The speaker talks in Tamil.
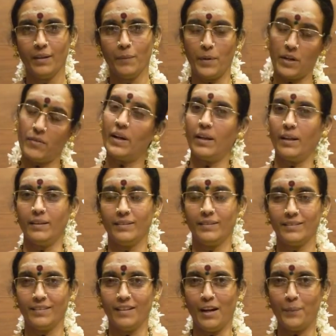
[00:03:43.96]
பரவாயில்ல
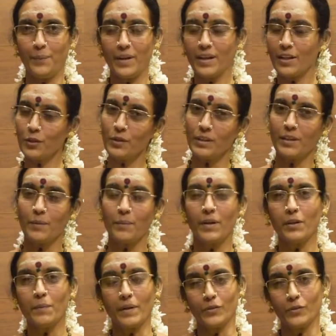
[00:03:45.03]
அப்படிங்கிறது அந்த
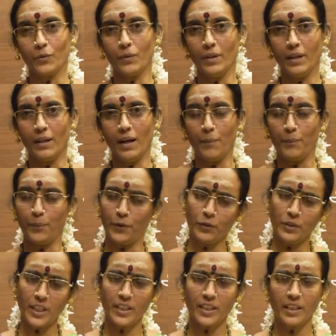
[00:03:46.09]
அம்மாவுக்கு மனசுக்குள்ளே
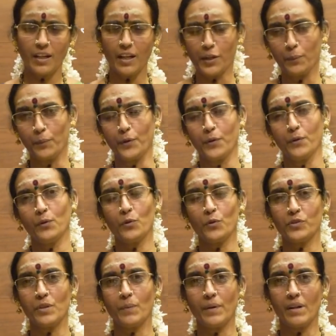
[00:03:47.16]
அப்படியும் தேத்திக்கிறா இப்படியும்
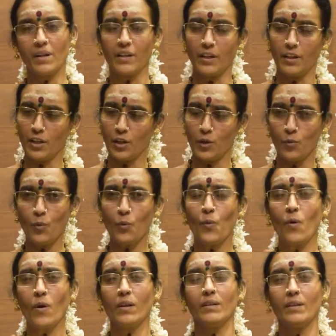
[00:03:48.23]
யோசனை பண்ணுறா என்னென்னவோ
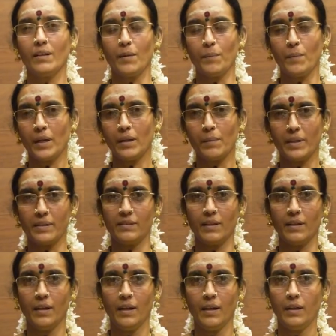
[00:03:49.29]
ஓடுது அந்த அம்மாவுக்கு
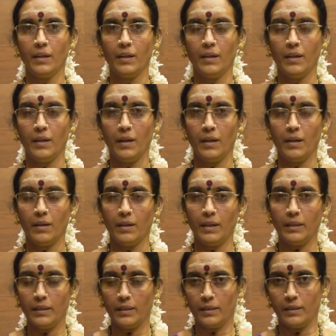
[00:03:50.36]
மனசில்
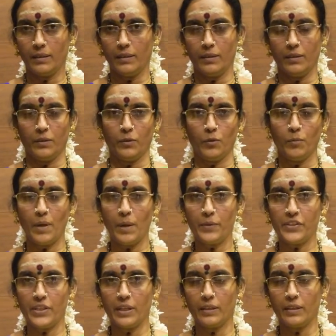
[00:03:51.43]
அந்த
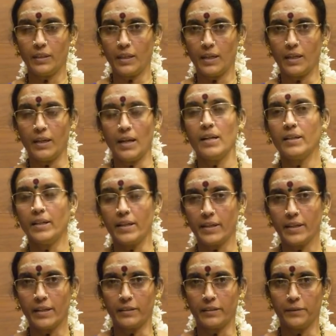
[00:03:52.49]
கும்பாபிஷேகத்துக்கான நாள்
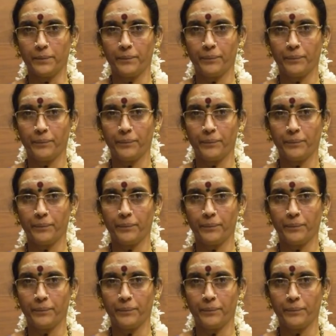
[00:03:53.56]
நெருங்கிடுது